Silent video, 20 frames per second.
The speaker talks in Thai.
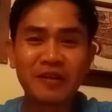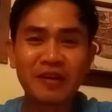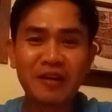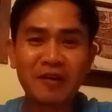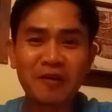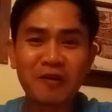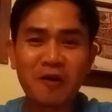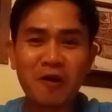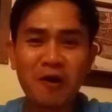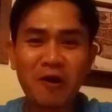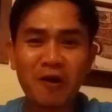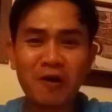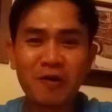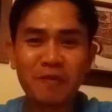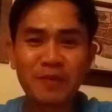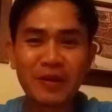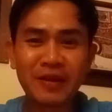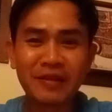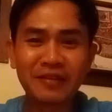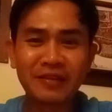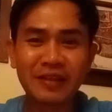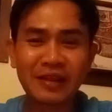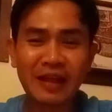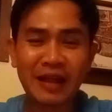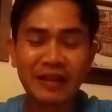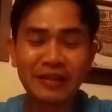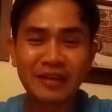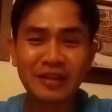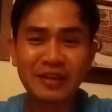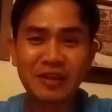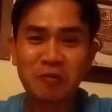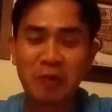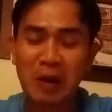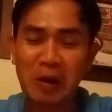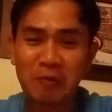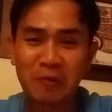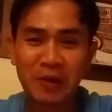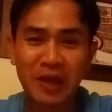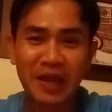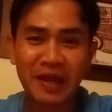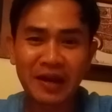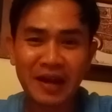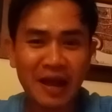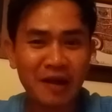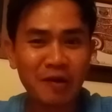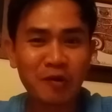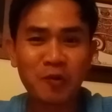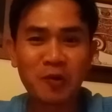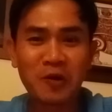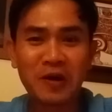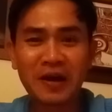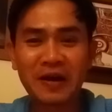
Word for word: แล้วก็เป็นสถานที่ที่วังเวงน่ากลัว